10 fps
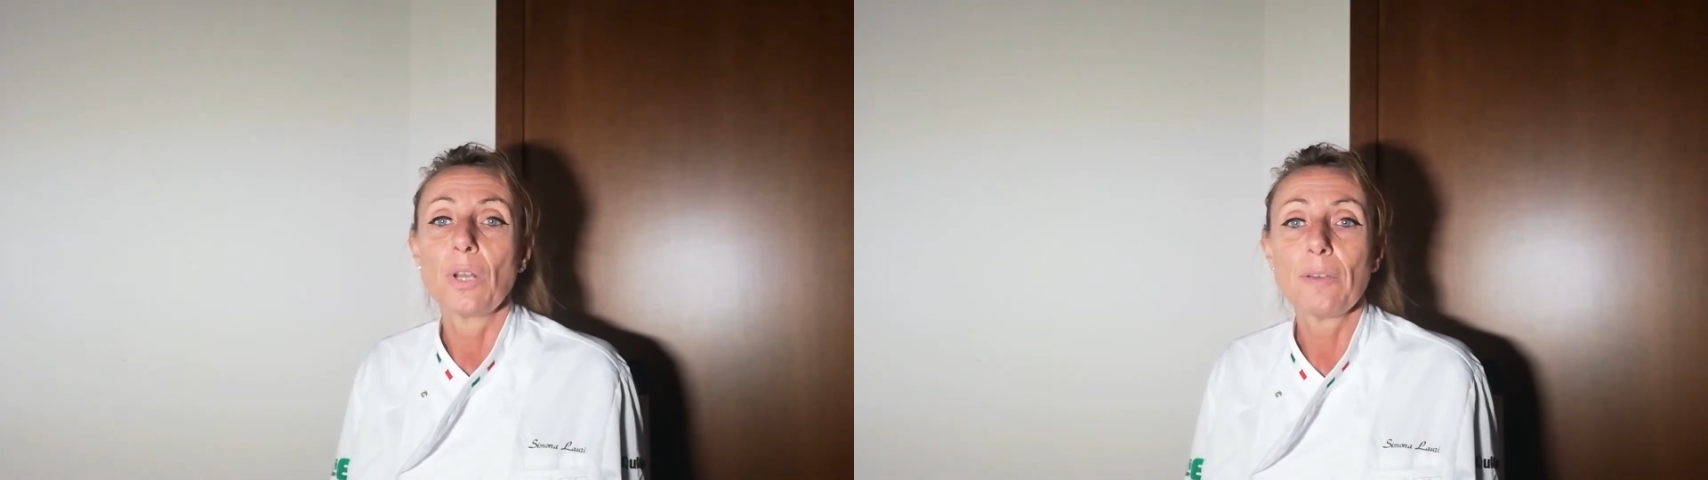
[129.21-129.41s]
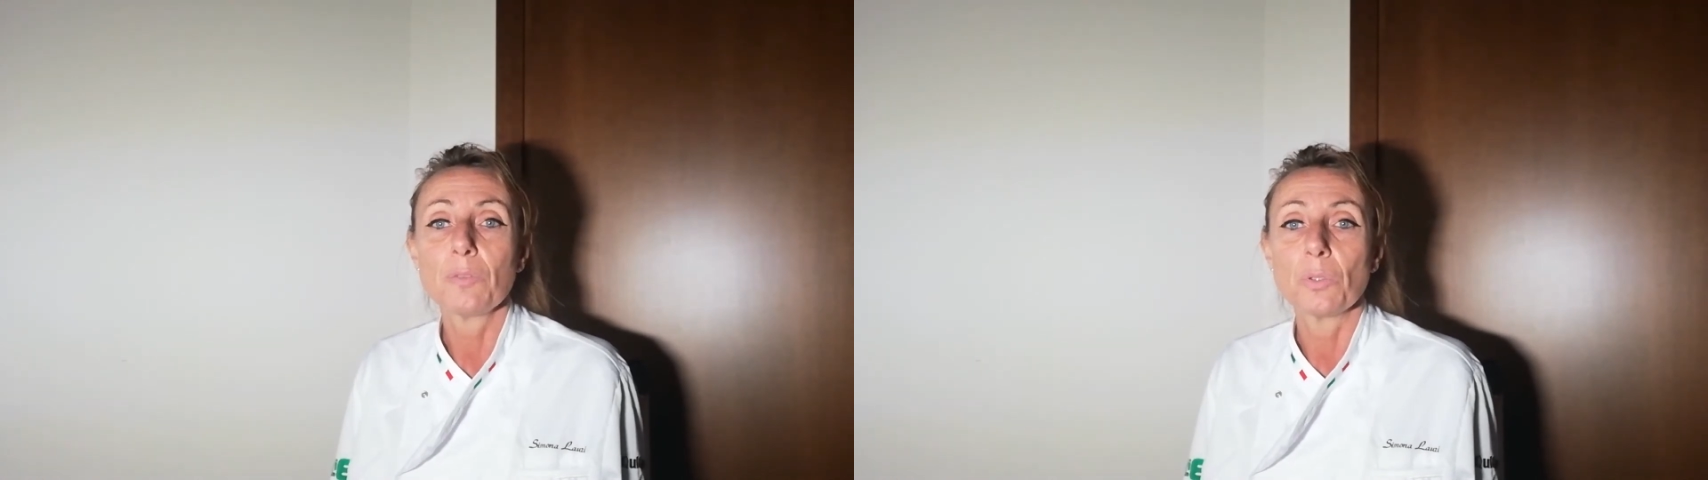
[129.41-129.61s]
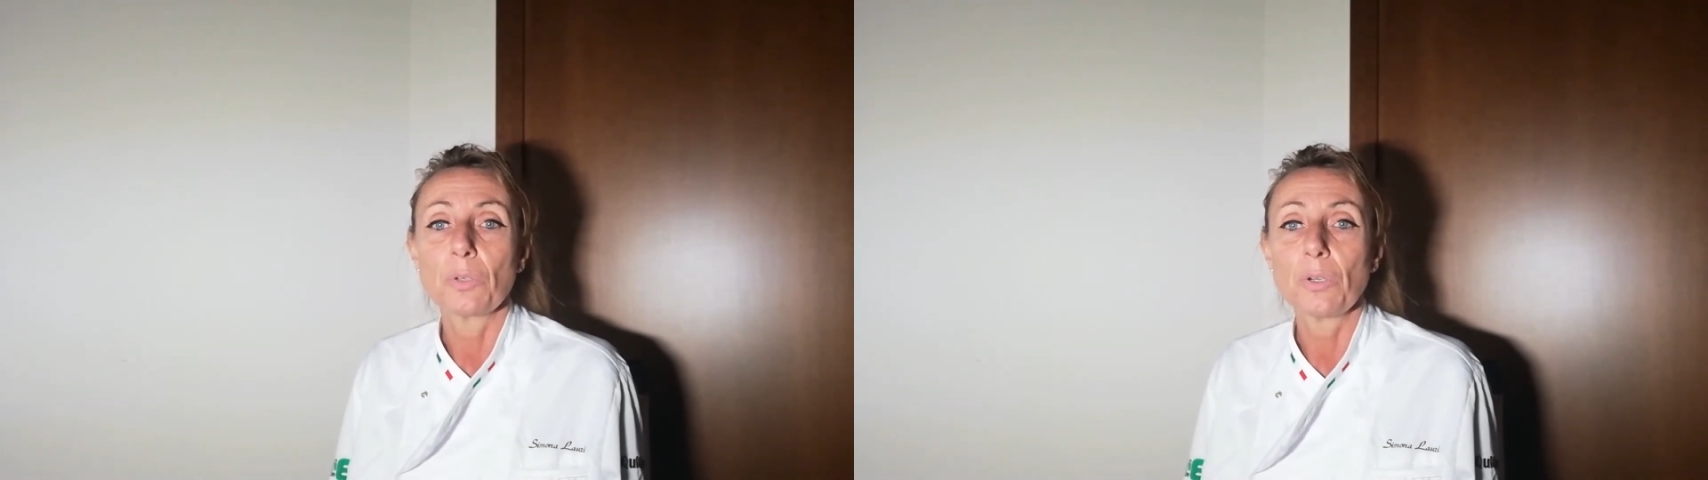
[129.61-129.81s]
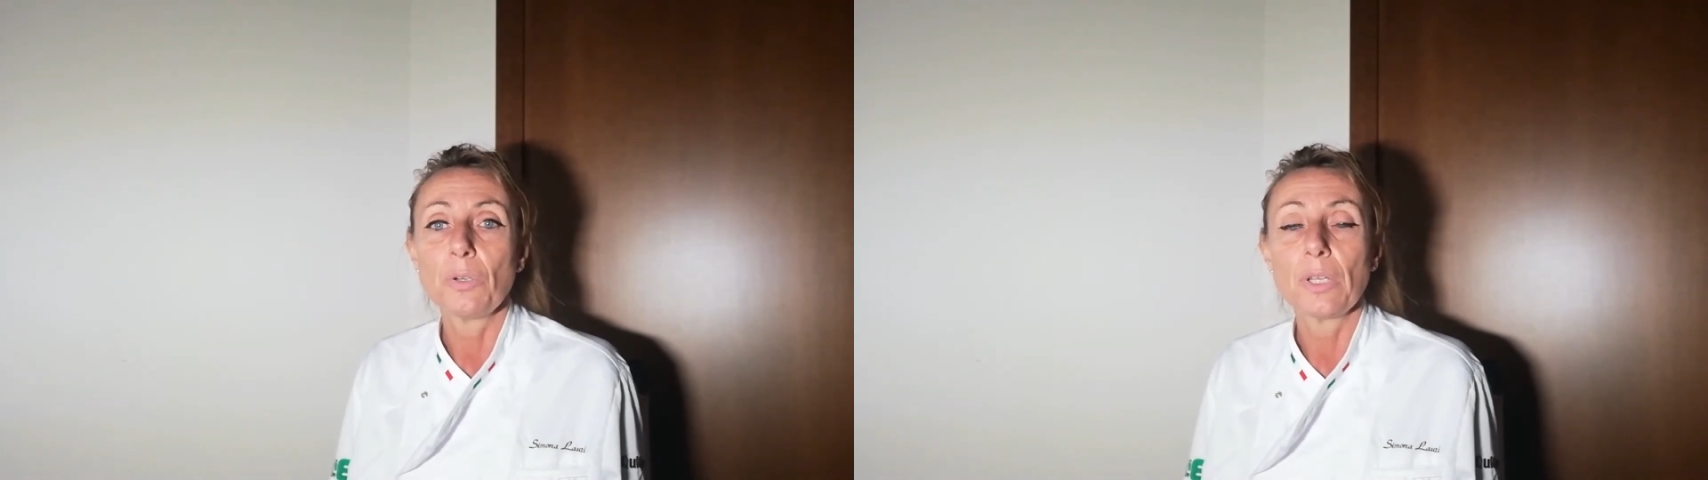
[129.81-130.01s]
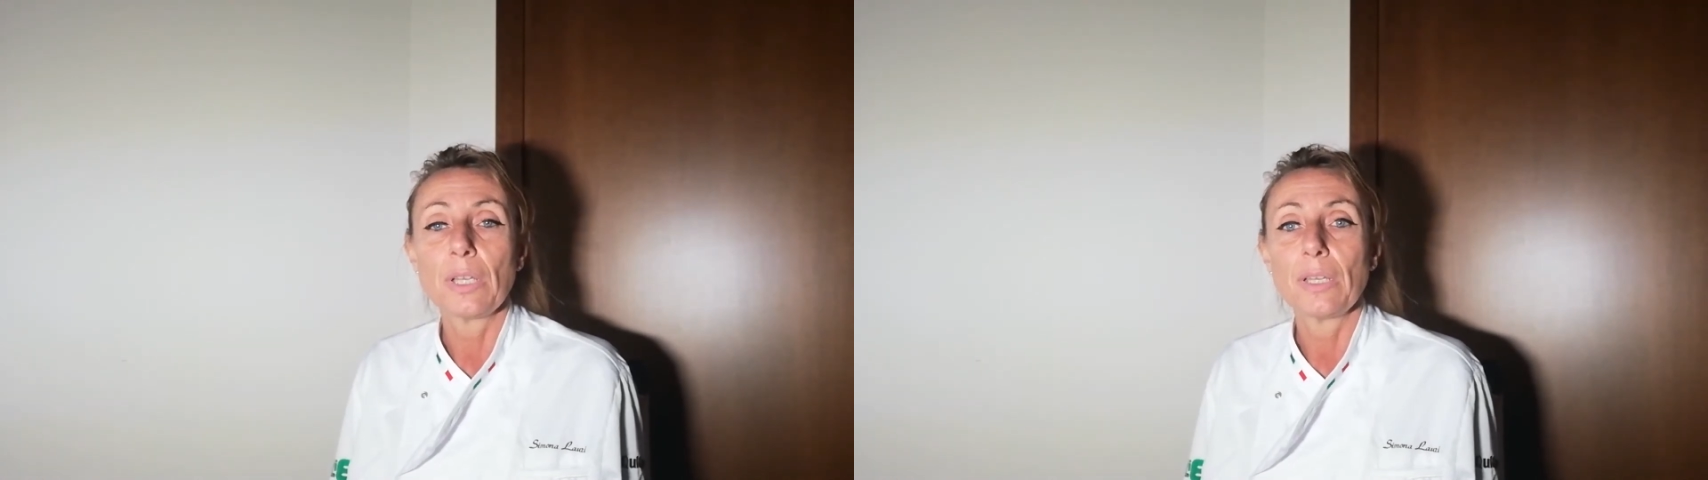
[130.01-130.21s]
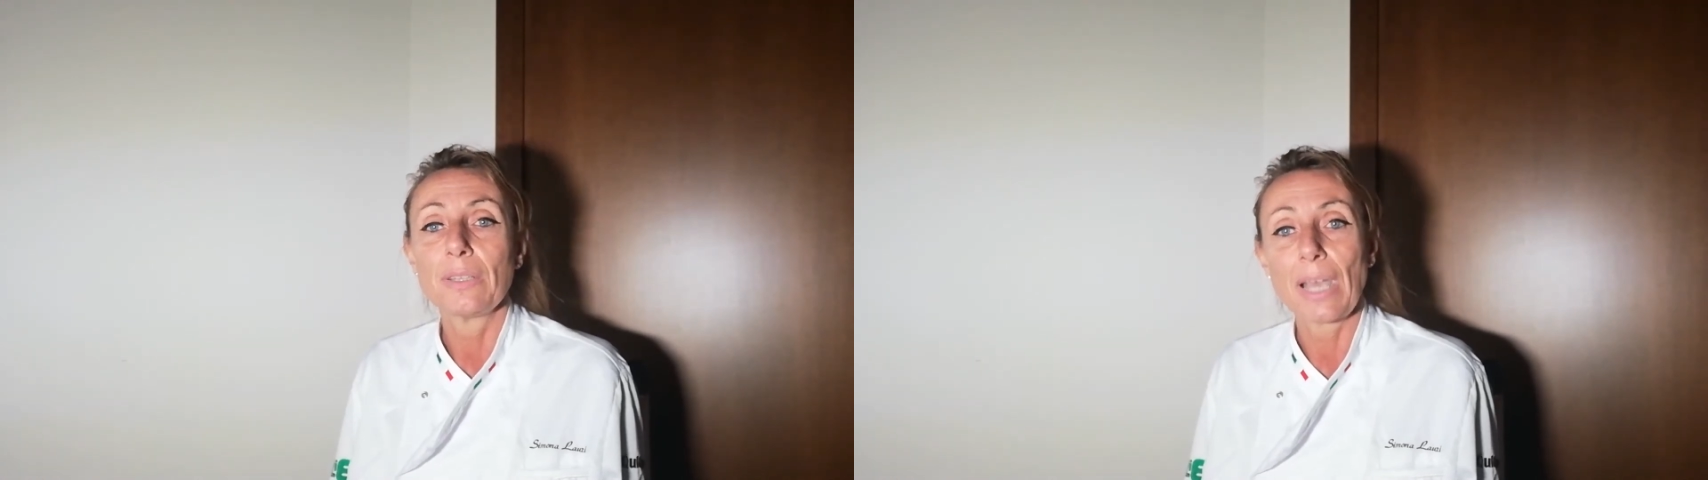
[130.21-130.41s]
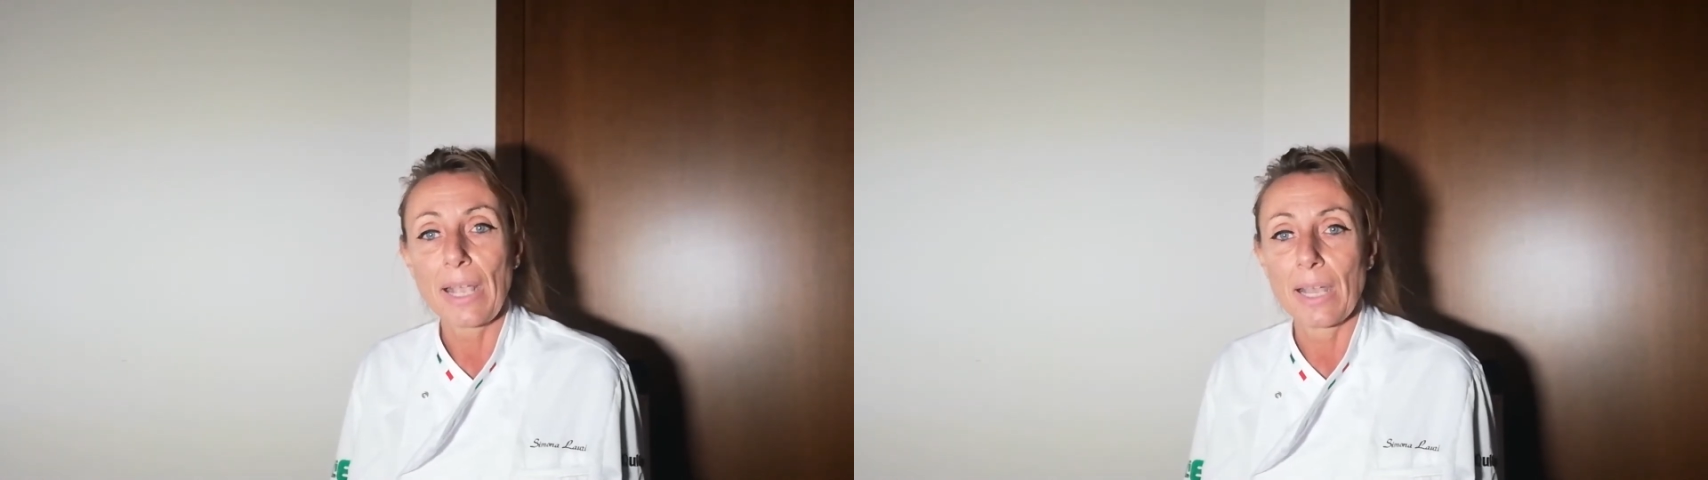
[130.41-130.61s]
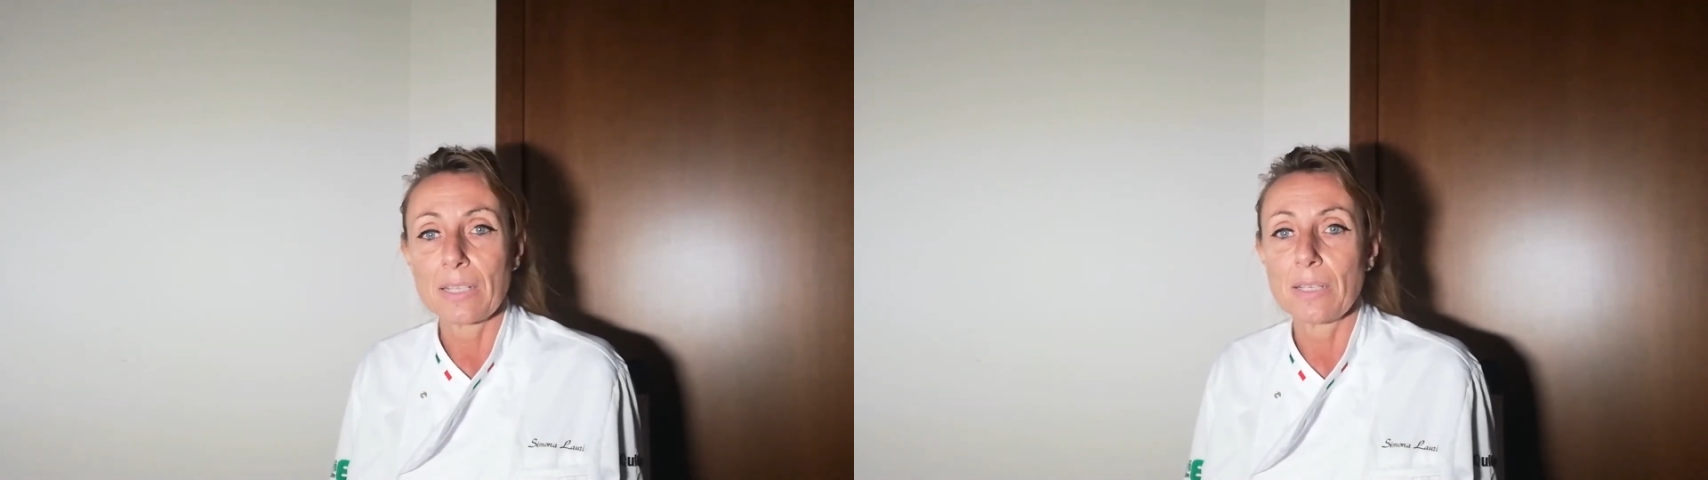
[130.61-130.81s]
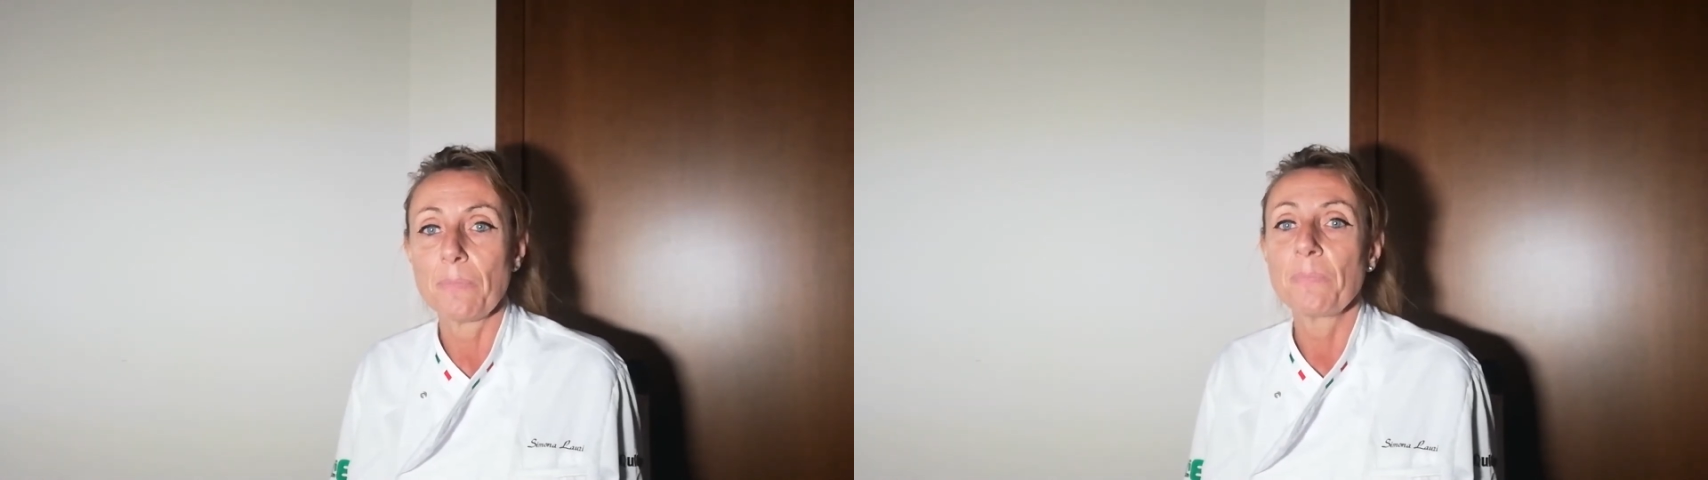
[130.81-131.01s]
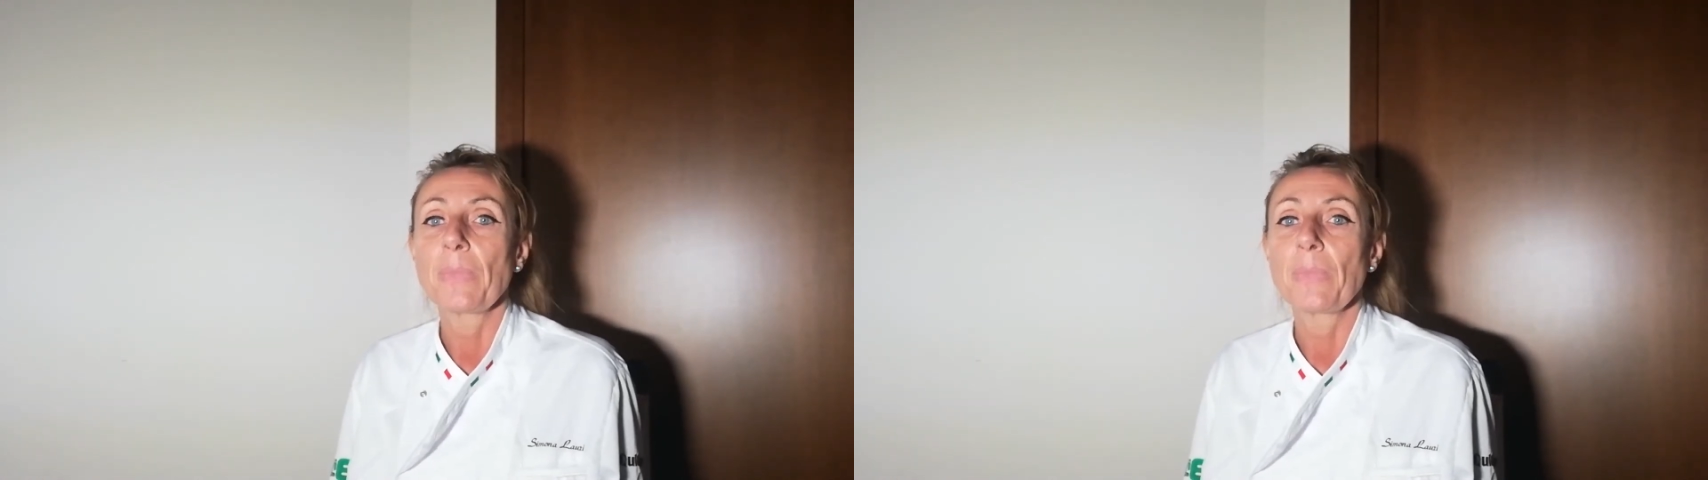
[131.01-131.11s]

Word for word: lavoro eh, da casa.